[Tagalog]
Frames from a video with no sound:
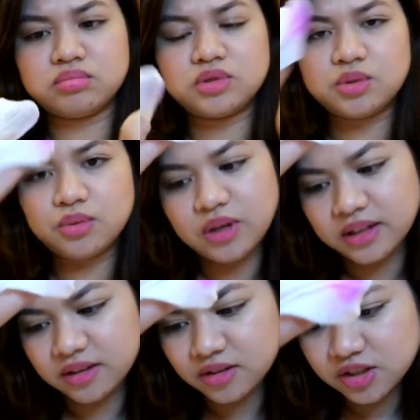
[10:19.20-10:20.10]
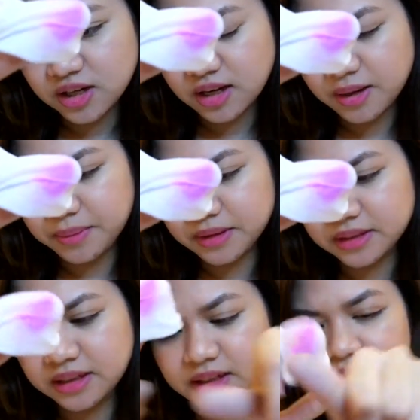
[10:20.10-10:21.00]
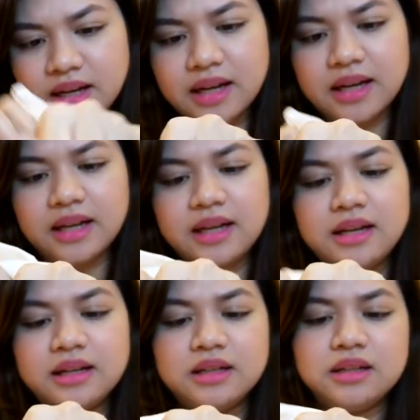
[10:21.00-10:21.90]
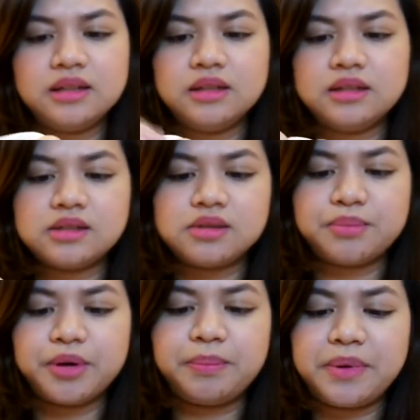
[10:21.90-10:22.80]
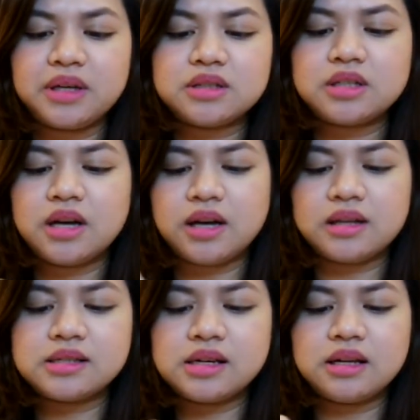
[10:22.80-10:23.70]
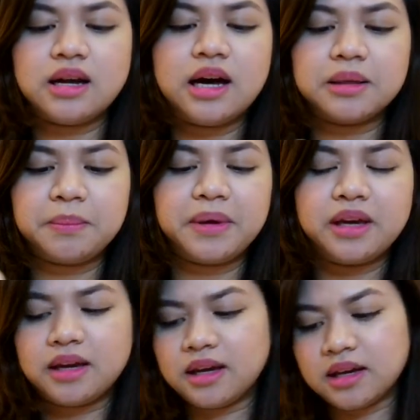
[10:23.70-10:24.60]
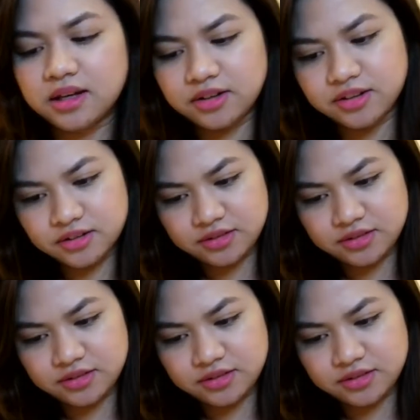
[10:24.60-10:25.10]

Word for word: So, ganito siya pag tinanggal. Super pink siya. As in, hot pink. Ganon.